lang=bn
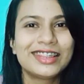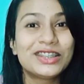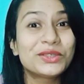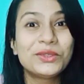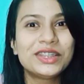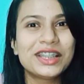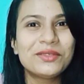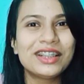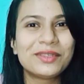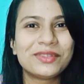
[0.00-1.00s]
কিছু
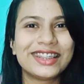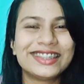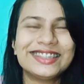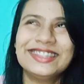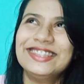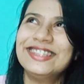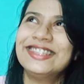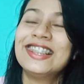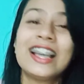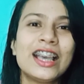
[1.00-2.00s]
না
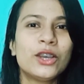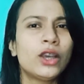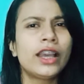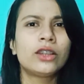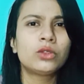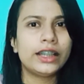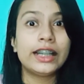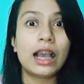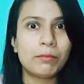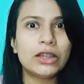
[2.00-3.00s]
হ্যাঁ তো
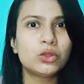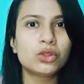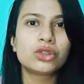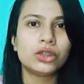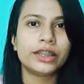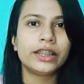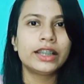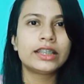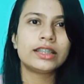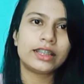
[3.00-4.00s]
এটা আমার দোষ নয়
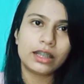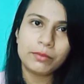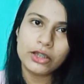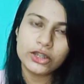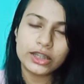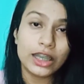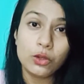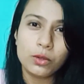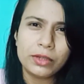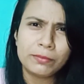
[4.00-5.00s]
ঠিক আছে এটা আমার হচ্ছে
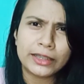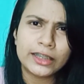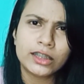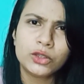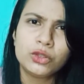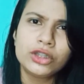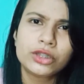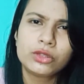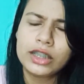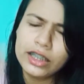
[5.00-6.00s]
গোবের মাথাটার দোষ
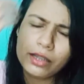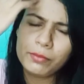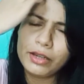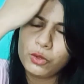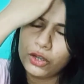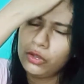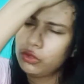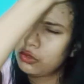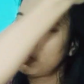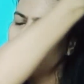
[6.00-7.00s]
সেটা আমার ঘরের
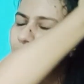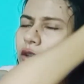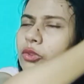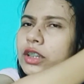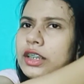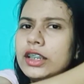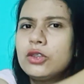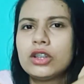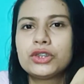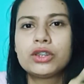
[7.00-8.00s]
লোক অনেক ভালো করে জানে
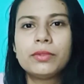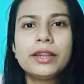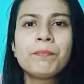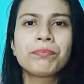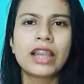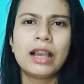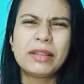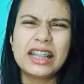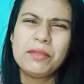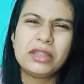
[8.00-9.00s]
ঘরের সবাই
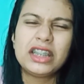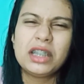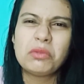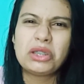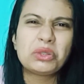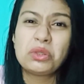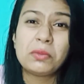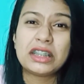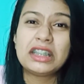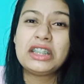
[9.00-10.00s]
আমাকে এমনিতেই বলেছে তোর
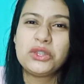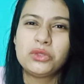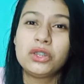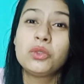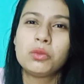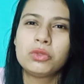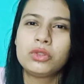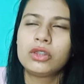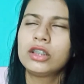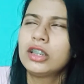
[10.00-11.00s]
মাথাতে কিচ্ছু নেই গোবর
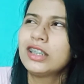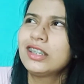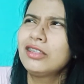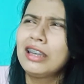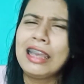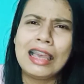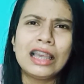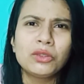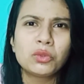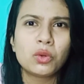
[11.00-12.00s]
ঢোকানো আছে তা
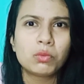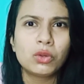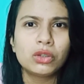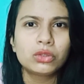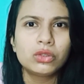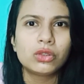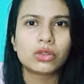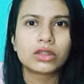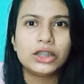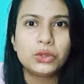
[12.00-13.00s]
হ্যাঁ তো গোবর তো
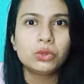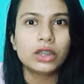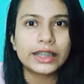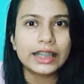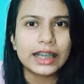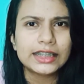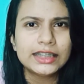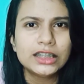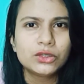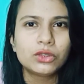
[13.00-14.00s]
কিছু তো একটা কাজের
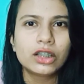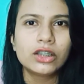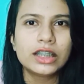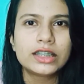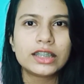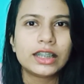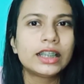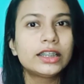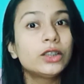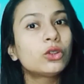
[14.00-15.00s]
জিনিস ঢোকানো আছে
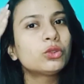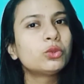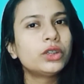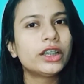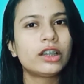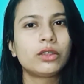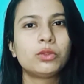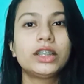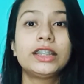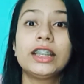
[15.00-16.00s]
এটাতেই কত ঘুটে হয়
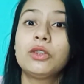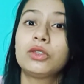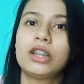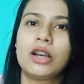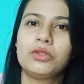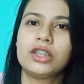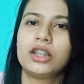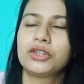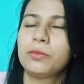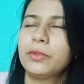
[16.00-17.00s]
ঘুটের থেকে কত আগুন জ্বালে